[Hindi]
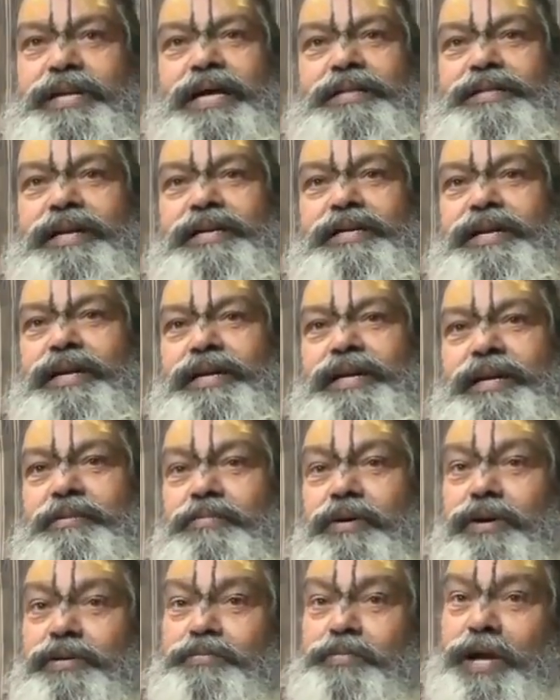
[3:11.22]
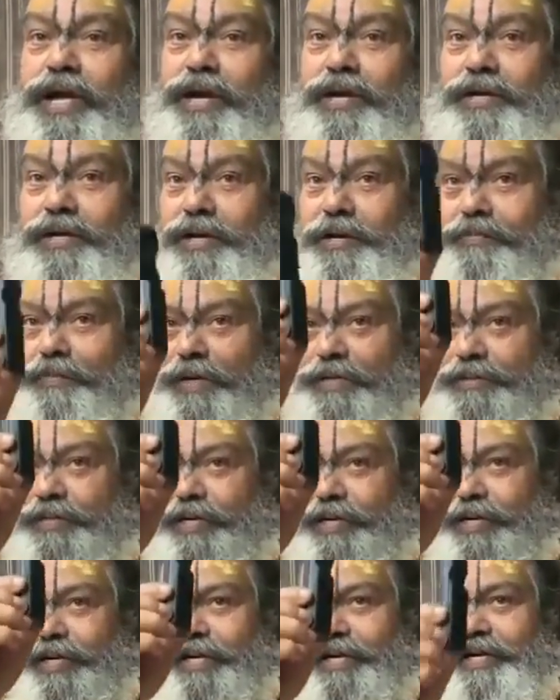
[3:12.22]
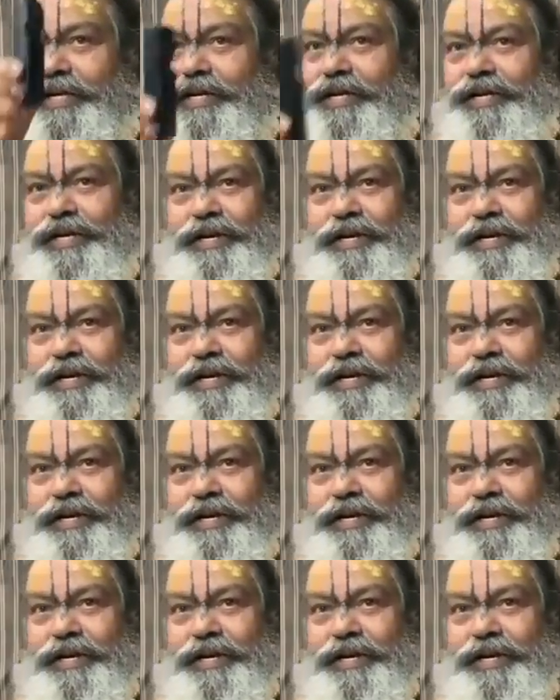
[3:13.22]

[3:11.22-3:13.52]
साधक के लिए बहुत भयंकर पयजन है